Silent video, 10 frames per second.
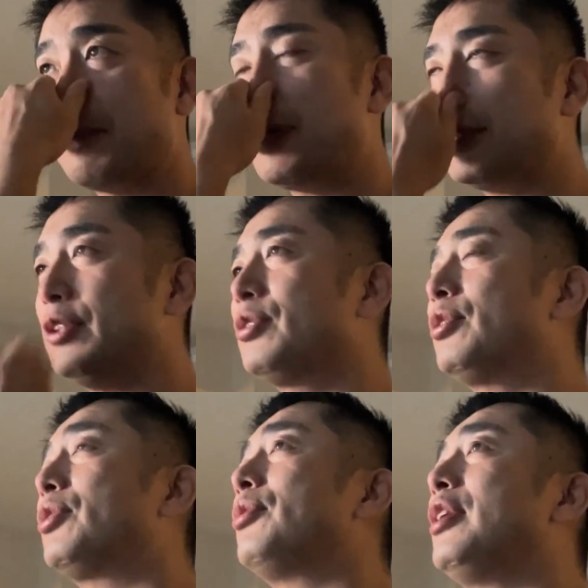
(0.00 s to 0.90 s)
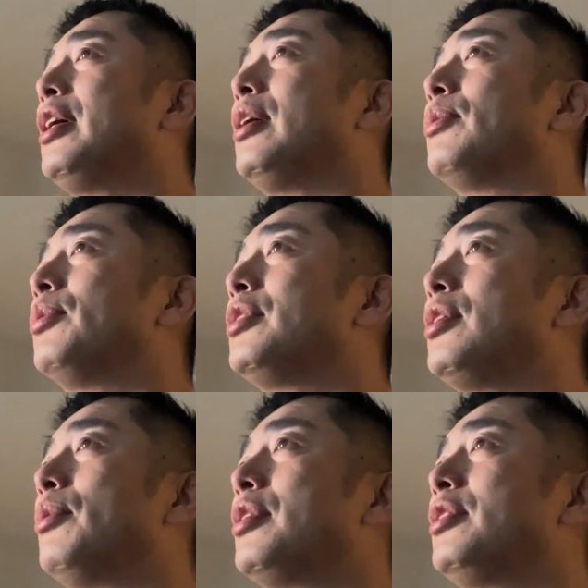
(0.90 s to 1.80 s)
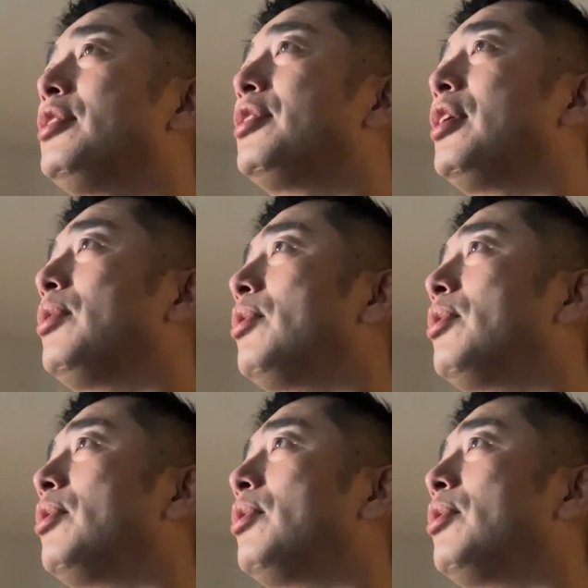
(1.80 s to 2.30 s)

まあねずっとねあの同じ姿